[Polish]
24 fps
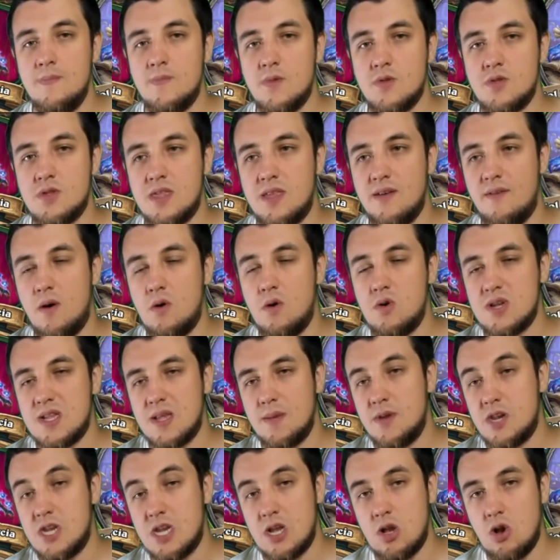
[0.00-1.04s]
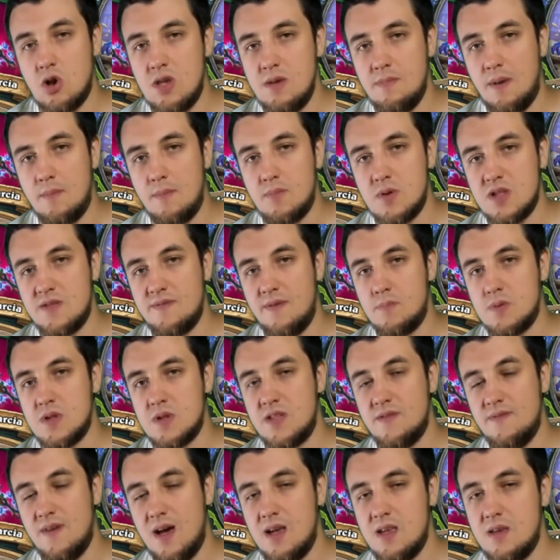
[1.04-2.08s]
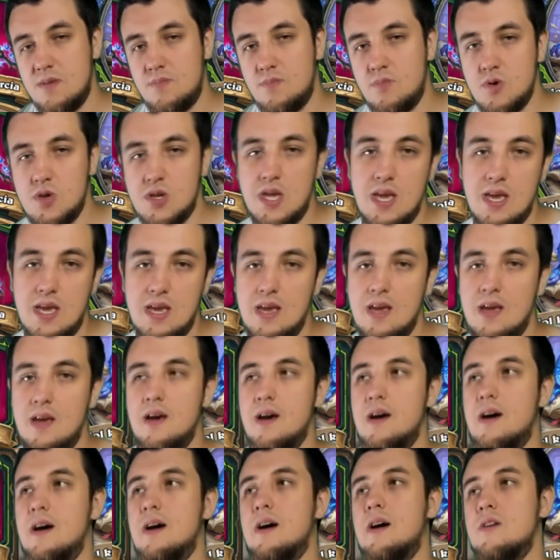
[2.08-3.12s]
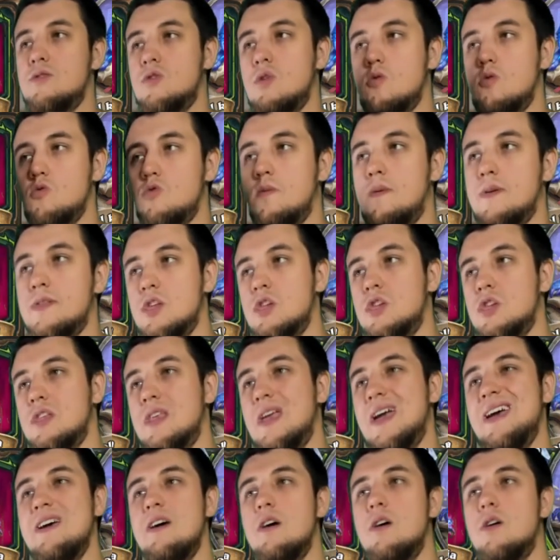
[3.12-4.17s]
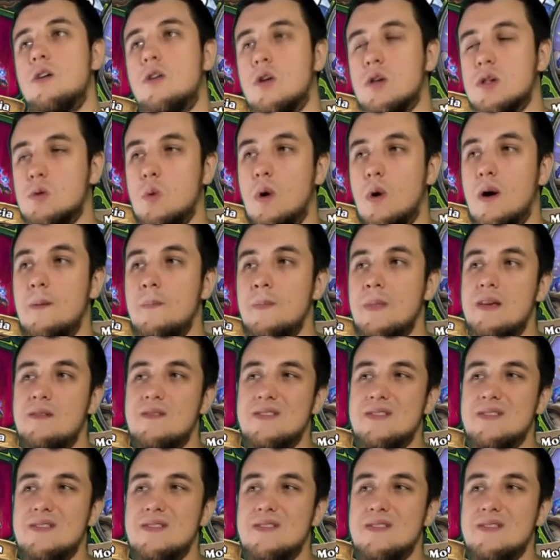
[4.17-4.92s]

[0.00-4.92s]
no to dawała już za pierwszego impa plus 2 plus 2 i później e, to automatycznie rosło.